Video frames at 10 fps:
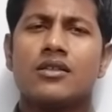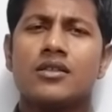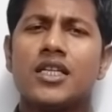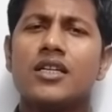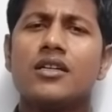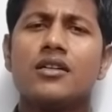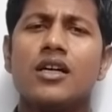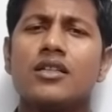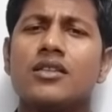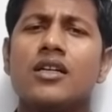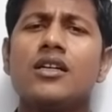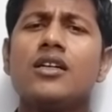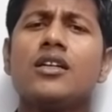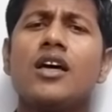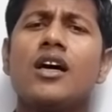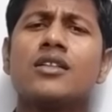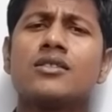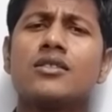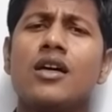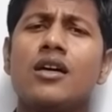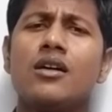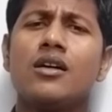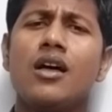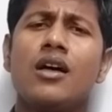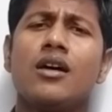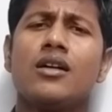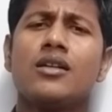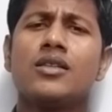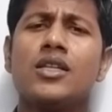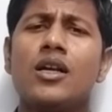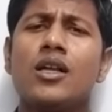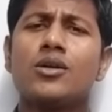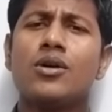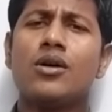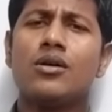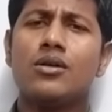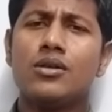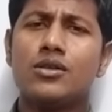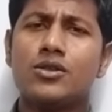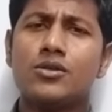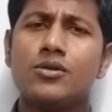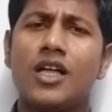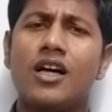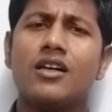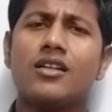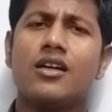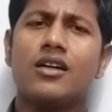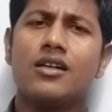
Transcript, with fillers: धीरे धीरे से दिल को चुड़ाना